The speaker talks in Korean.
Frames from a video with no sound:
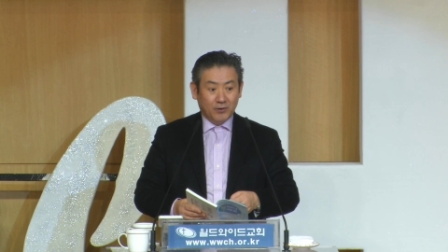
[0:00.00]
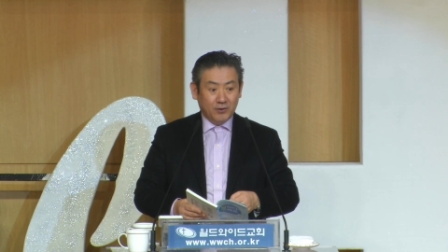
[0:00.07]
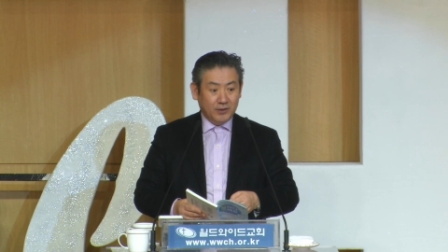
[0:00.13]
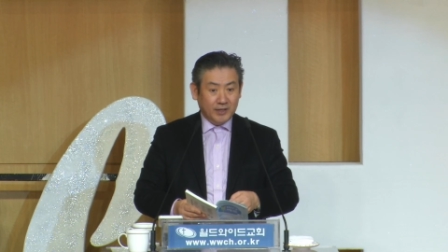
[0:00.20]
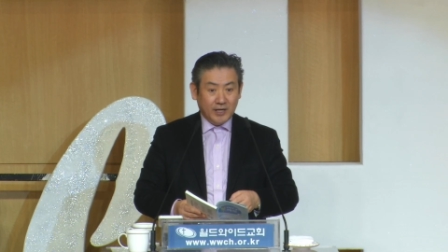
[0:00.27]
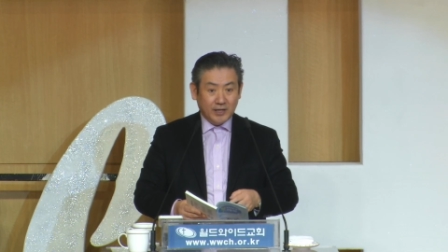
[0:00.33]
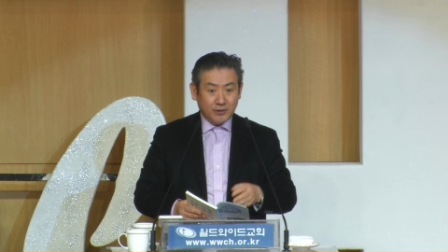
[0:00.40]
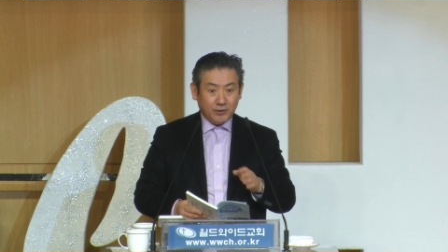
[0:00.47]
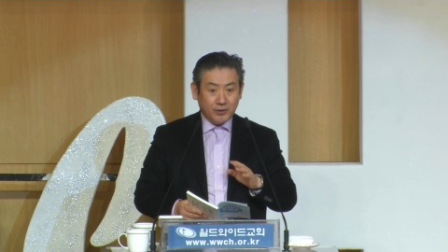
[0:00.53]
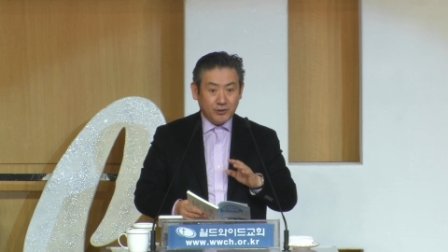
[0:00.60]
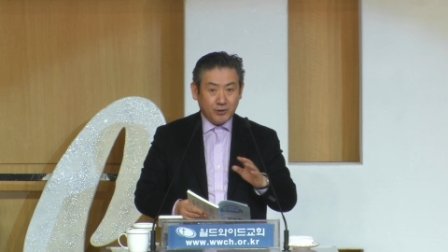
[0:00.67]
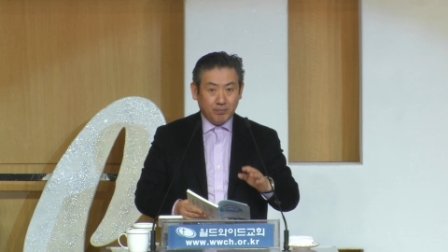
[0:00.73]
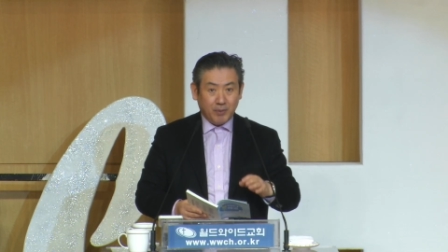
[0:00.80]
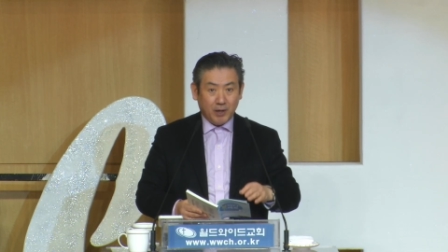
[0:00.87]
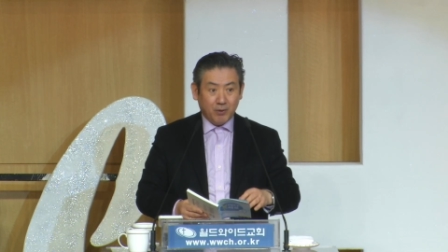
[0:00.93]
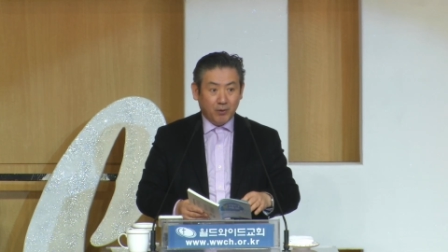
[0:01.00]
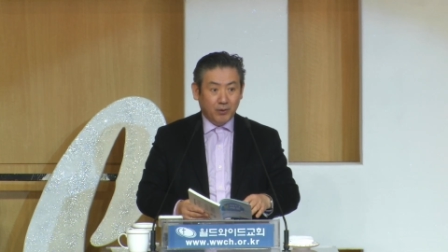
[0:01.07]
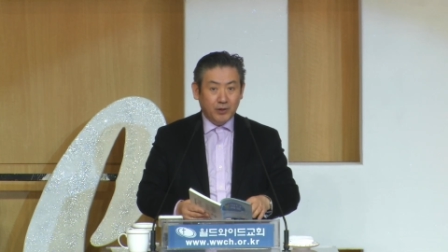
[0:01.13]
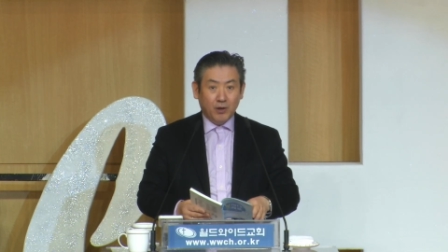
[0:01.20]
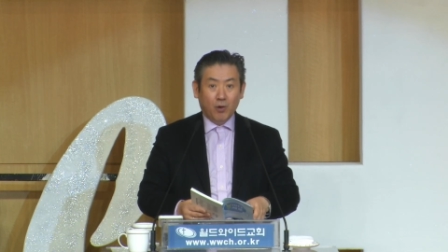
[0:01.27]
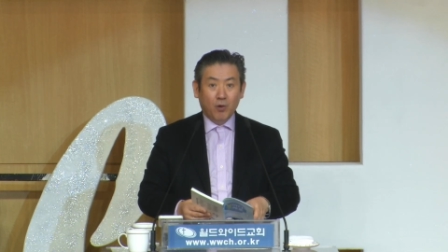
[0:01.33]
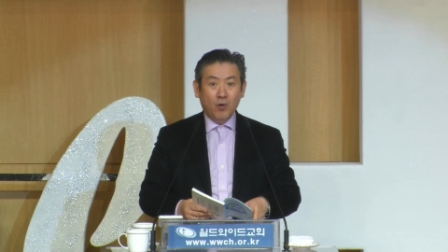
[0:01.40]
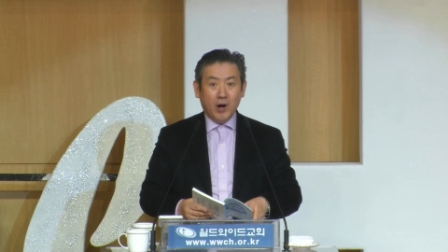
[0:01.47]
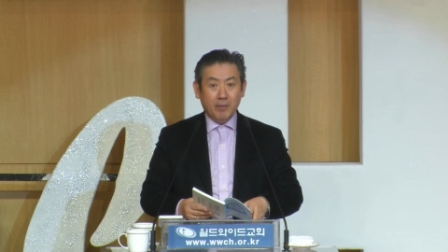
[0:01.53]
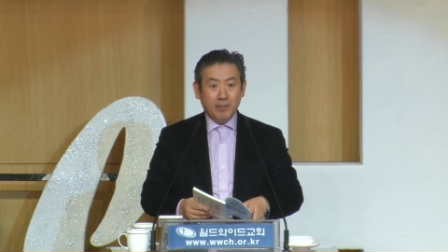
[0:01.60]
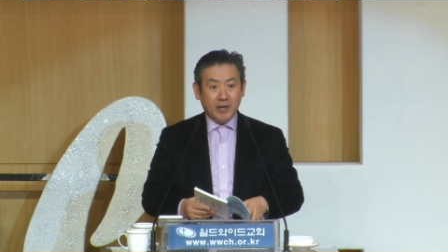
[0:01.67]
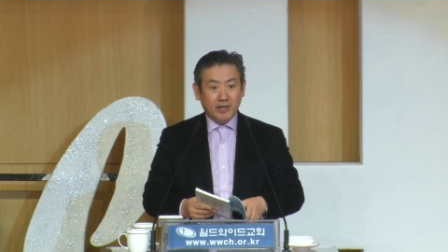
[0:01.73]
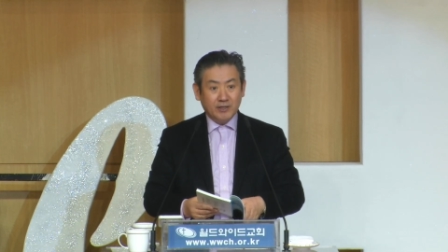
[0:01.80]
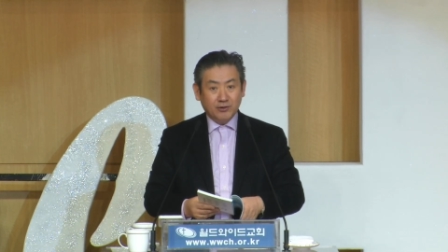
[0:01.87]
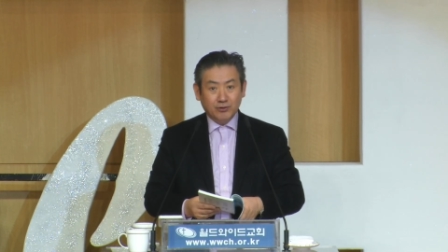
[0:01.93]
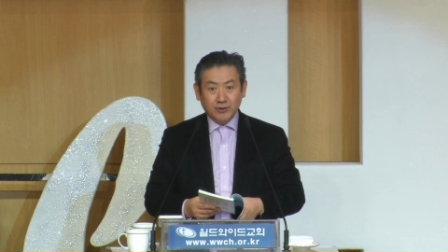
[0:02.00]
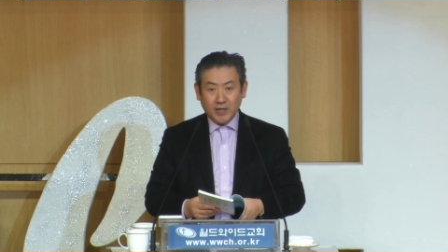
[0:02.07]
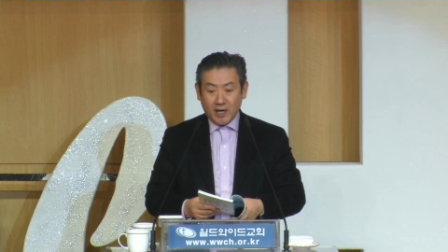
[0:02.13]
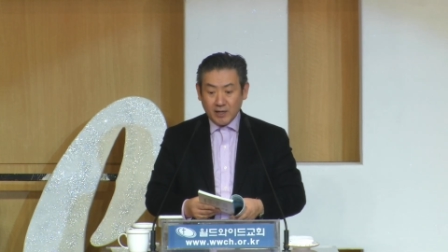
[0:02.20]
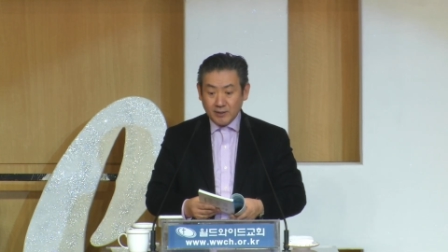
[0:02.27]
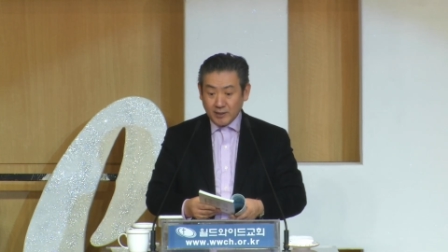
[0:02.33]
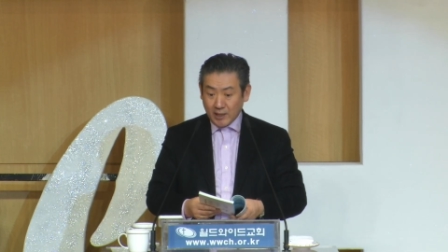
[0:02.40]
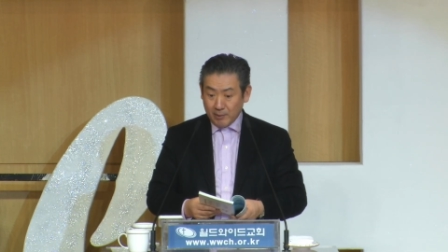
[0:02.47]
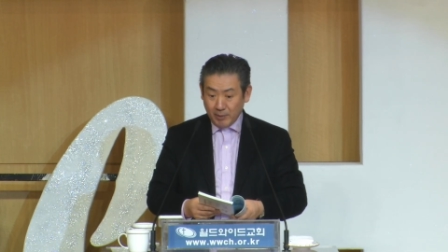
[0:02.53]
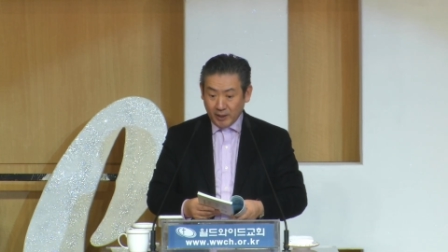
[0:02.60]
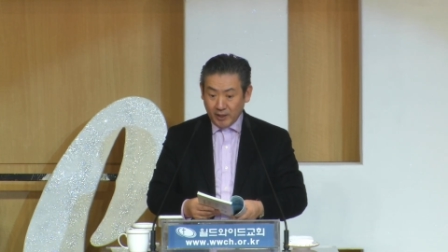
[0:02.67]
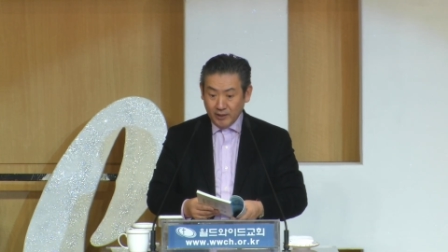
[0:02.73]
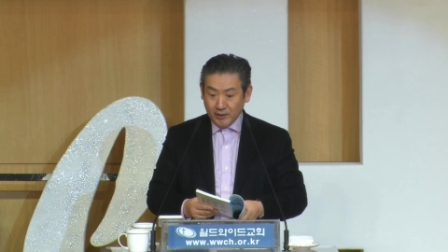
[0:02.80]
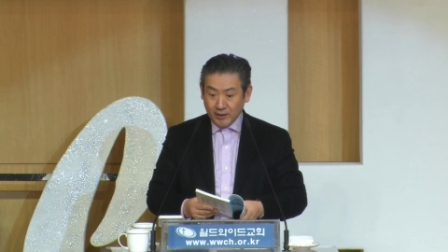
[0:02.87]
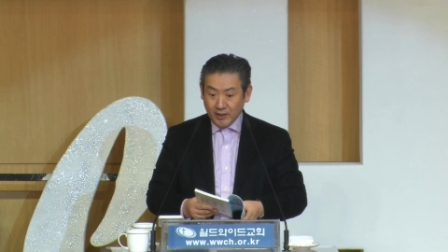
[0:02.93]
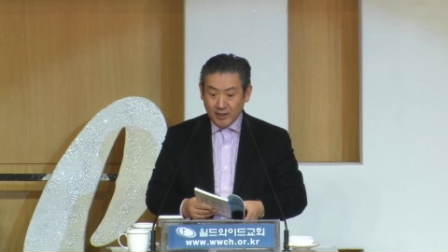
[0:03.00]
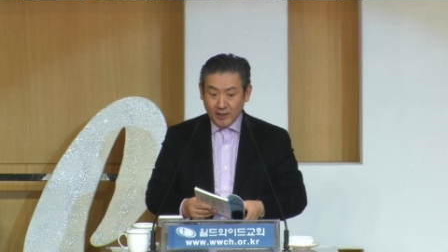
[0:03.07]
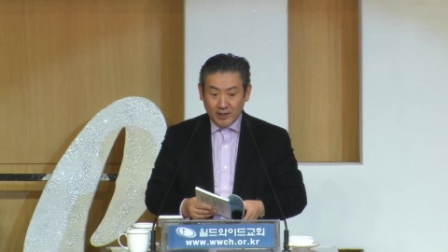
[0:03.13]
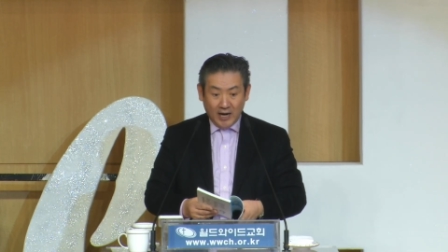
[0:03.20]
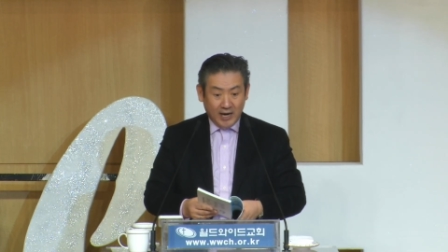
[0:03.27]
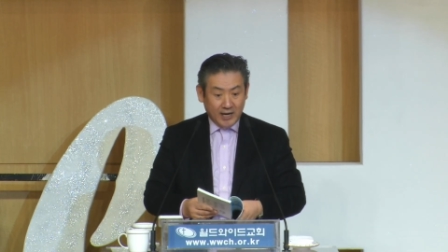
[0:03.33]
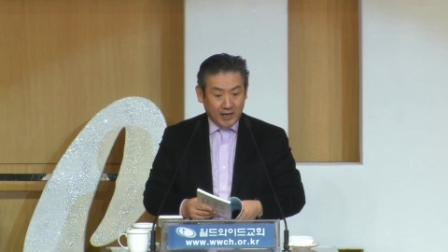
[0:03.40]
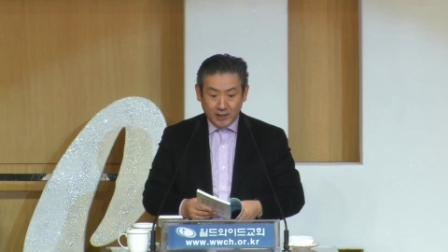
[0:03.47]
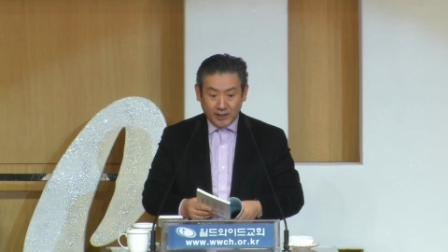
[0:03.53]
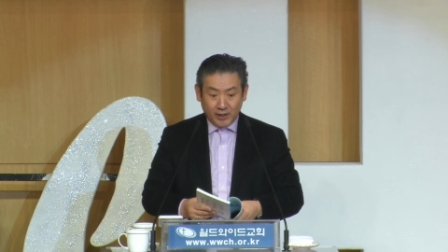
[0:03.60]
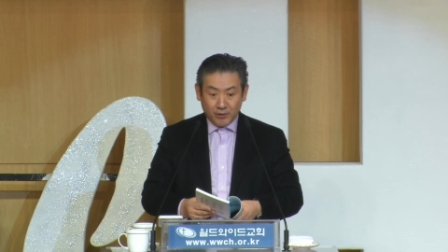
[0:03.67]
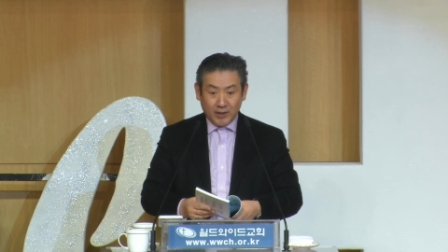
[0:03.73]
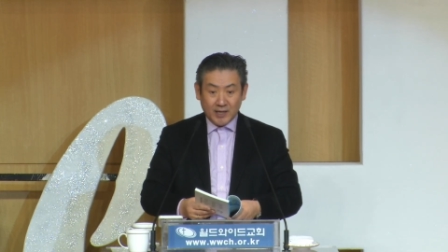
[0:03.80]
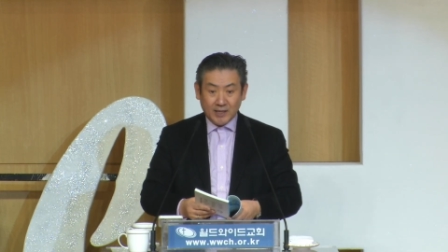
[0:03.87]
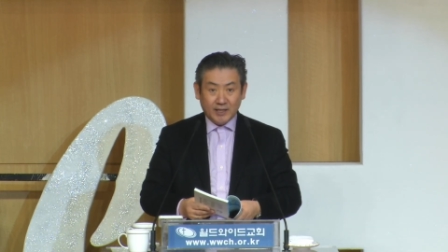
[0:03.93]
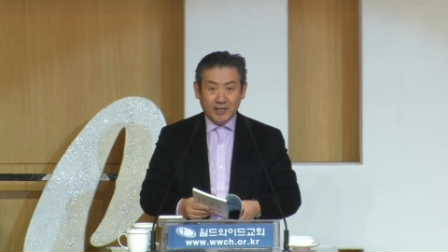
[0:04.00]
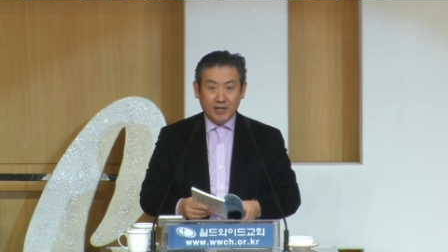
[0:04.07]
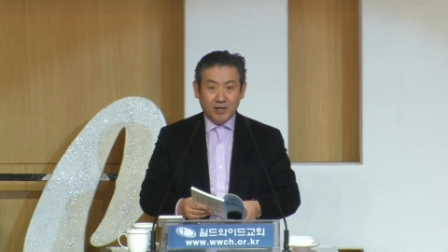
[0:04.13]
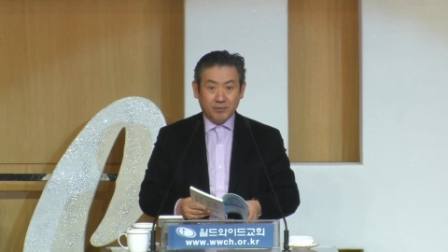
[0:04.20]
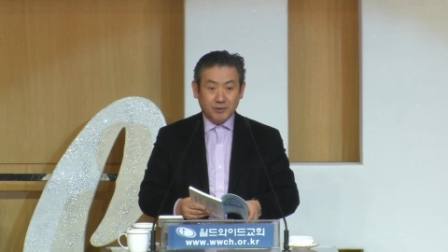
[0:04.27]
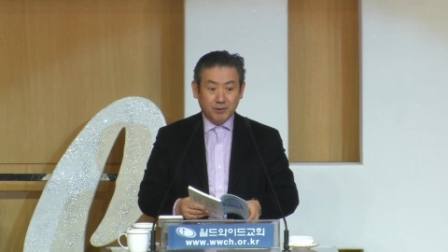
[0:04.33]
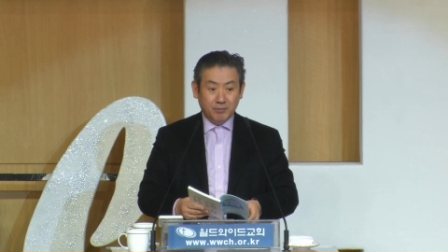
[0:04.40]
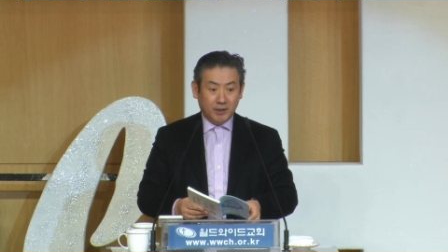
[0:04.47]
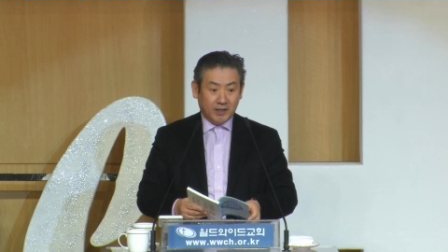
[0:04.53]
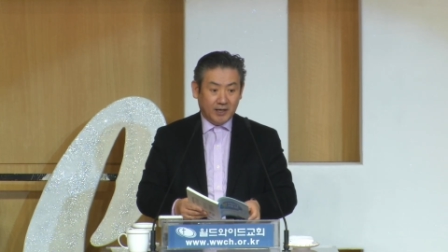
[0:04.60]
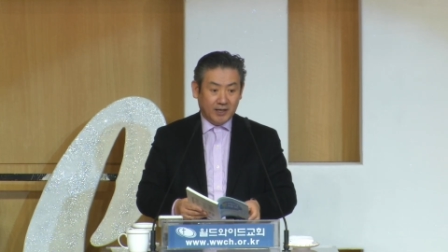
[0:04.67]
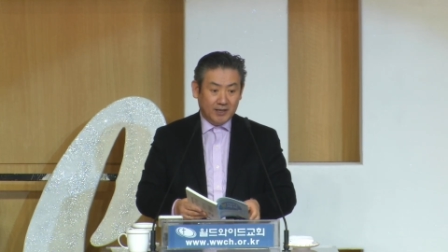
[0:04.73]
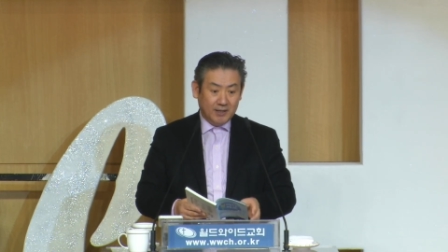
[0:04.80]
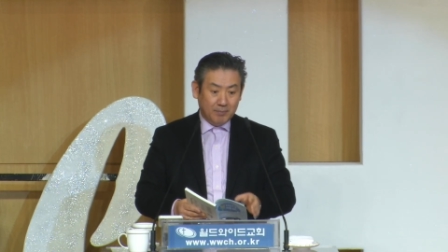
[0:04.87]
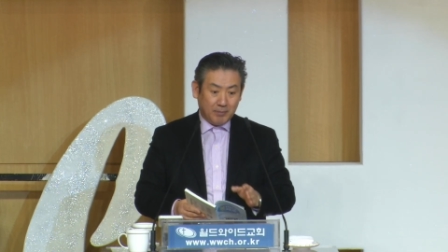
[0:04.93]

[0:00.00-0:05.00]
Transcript: 오늘 예수 그리스도 빼고 여호와만을 숭상하는 사람에게는 하나님께로 갈 길이 없습니다.